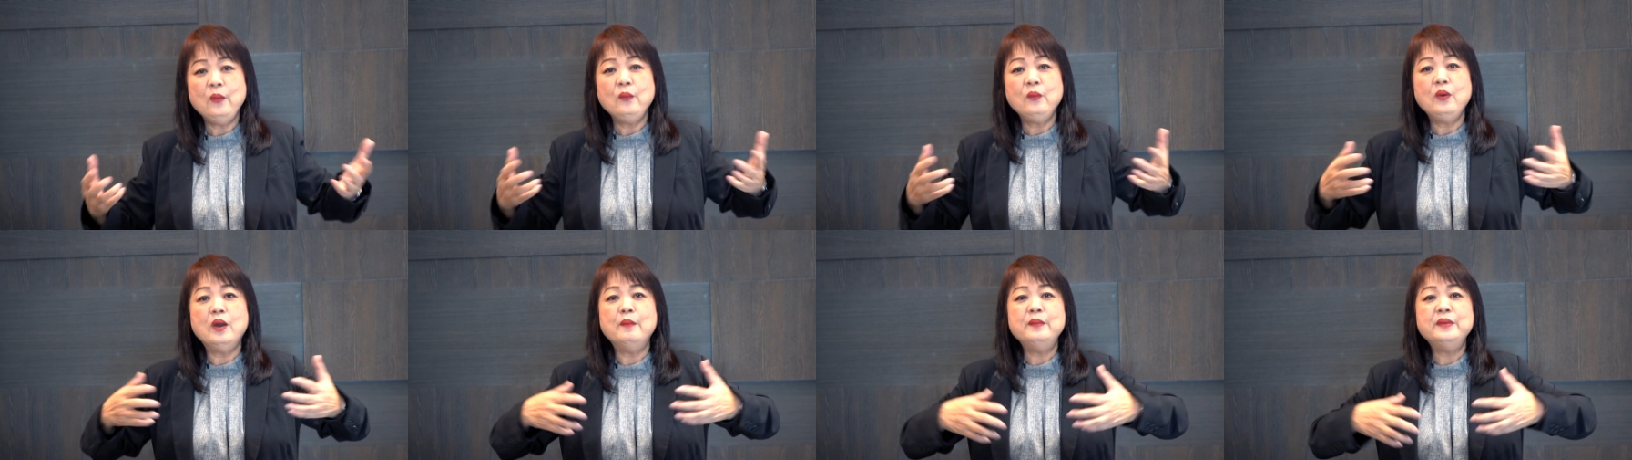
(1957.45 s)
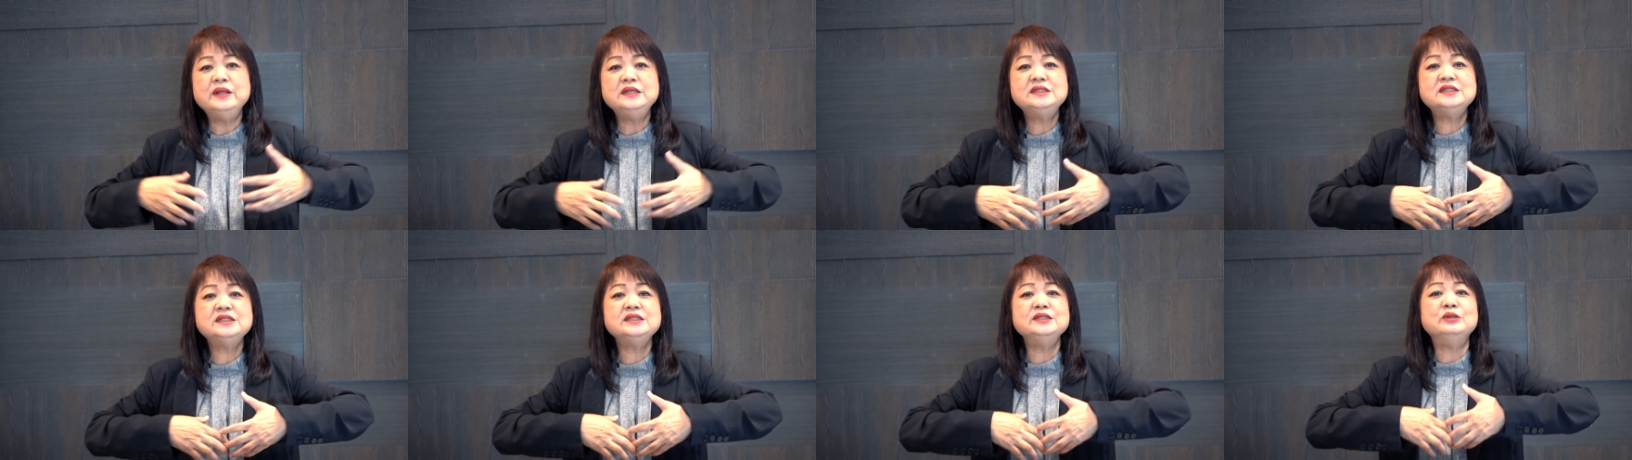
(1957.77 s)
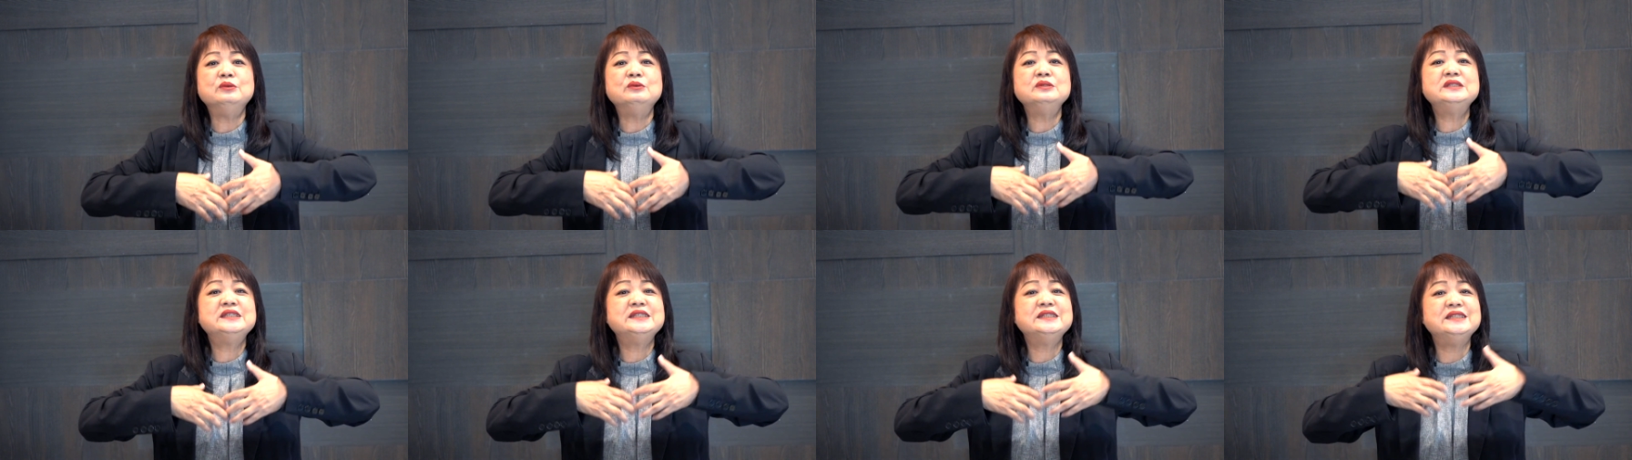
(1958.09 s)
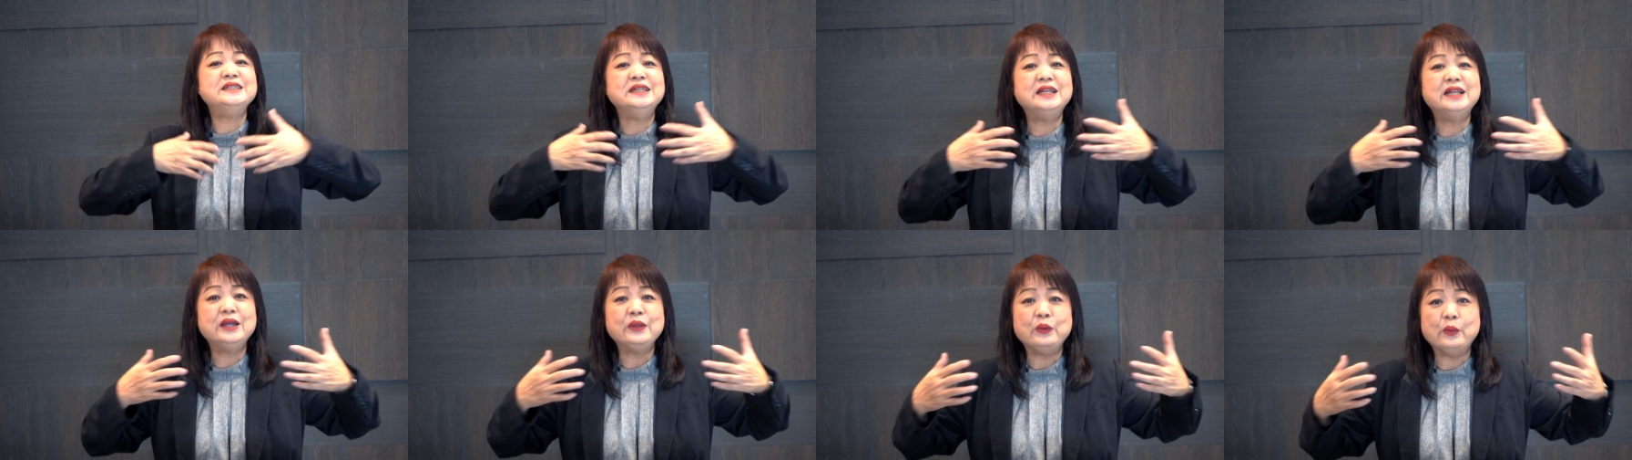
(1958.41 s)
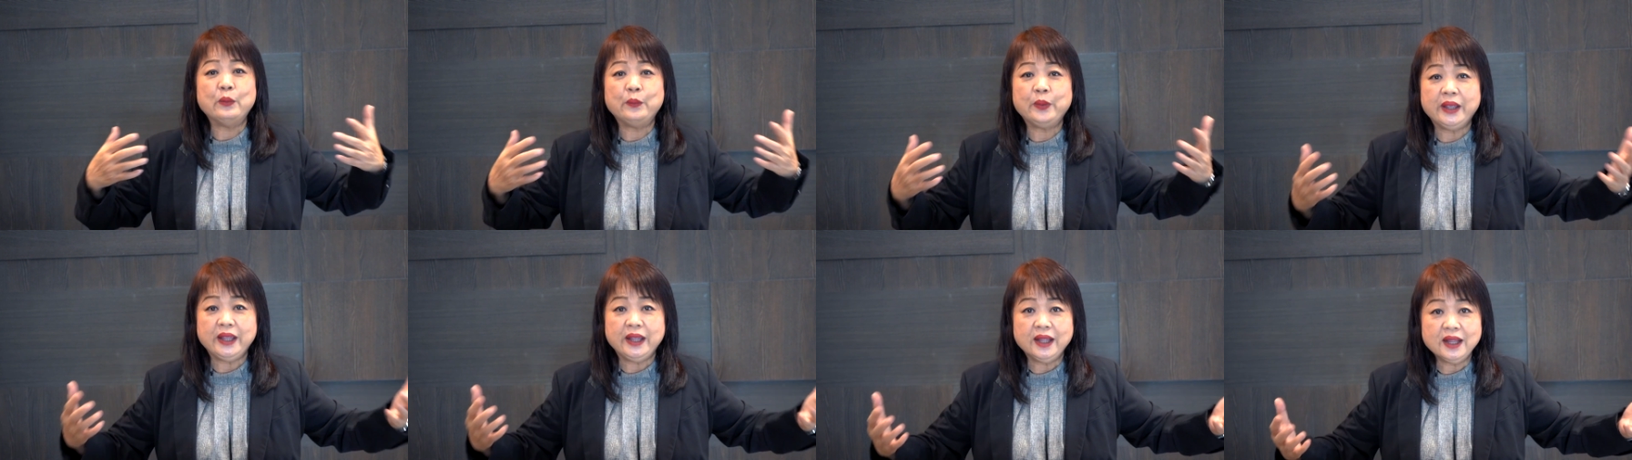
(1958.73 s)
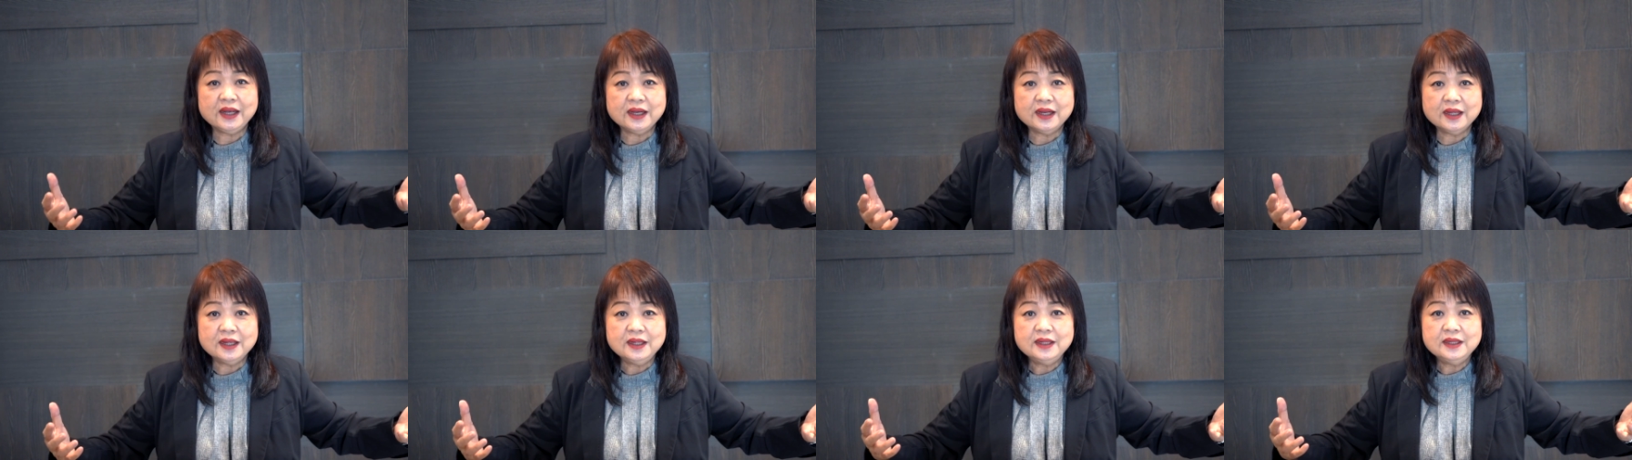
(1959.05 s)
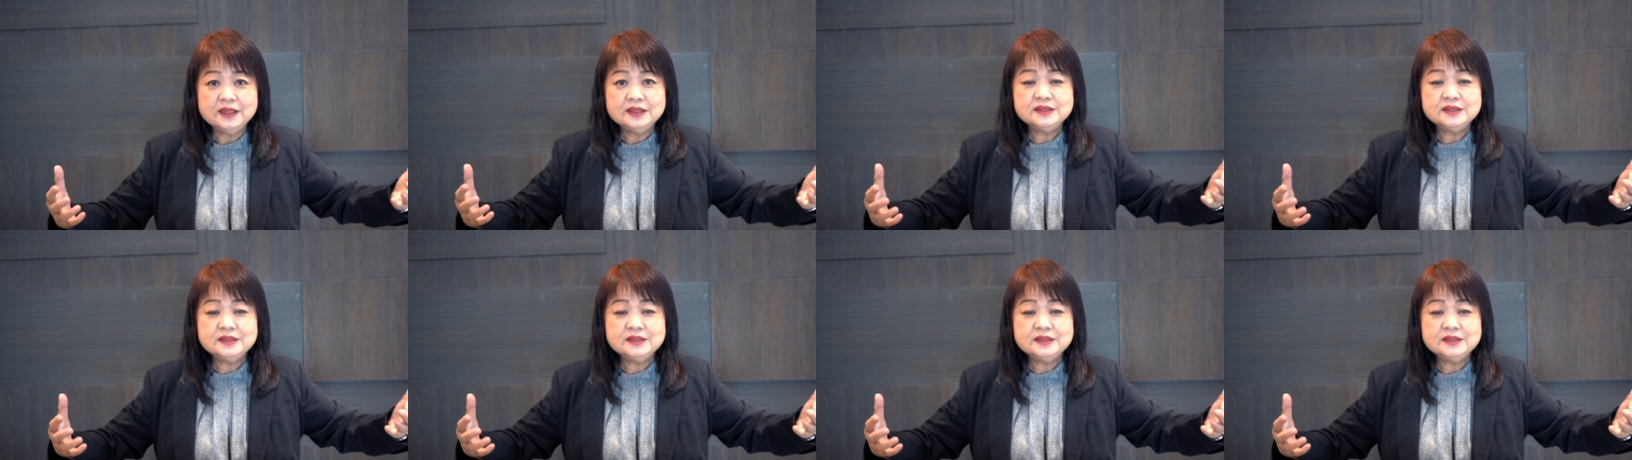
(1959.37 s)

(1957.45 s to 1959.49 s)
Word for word: 我们是有喜乐有平安的，